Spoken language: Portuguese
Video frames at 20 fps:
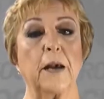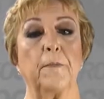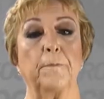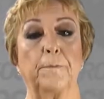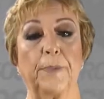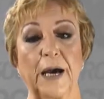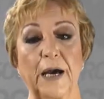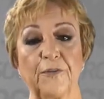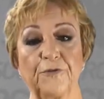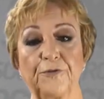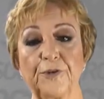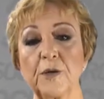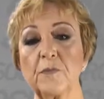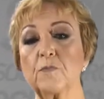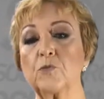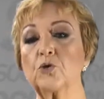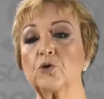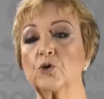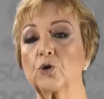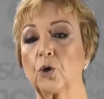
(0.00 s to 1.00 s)
Pa
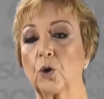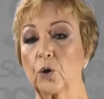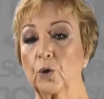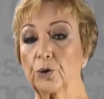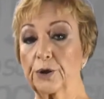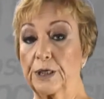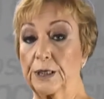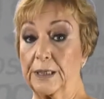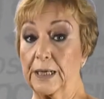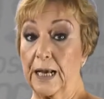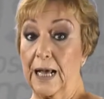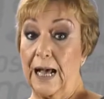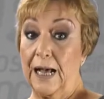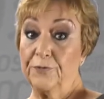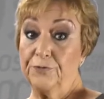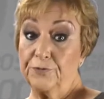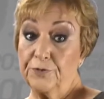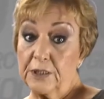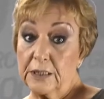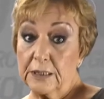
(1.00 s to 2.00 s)
Vamos Colorir a
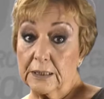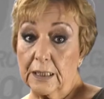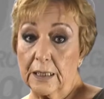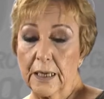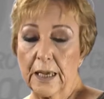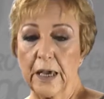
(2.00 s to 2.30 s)
Vida